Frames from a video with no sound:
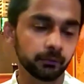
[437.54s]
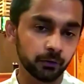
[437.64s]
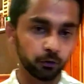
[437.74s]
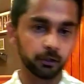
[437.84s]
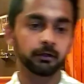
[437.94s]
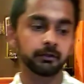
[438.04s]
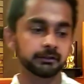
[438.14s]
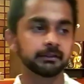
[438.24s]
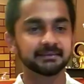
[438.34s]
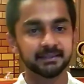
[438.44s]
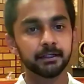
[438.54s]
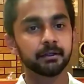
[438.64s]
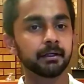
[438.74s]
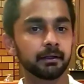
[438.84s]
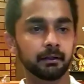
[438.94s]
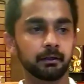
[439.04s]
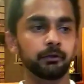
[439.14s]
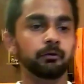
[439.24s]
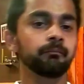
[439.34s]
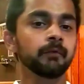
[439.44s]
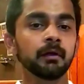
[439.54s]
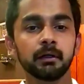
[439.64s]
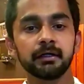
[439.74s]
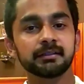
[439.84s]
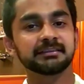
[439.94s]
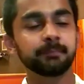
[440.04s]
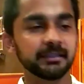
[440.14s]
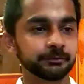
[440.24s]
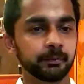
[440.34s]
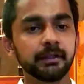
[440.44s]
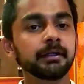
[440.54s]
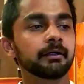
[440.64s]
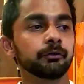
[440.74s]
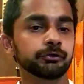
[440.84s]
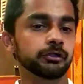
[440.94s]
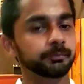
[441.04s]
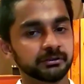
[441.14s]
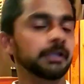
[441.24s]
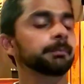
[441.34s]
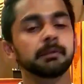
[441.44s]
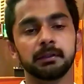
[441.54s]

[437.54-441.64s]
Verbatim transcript: உங்களோட டிசைன் அண்ட் யூனோ இன்ட்ரெஸ்ட் பேஸ் பண்ணி நீங்கள் ஒரு ஷாப் ஸ்டார்ட்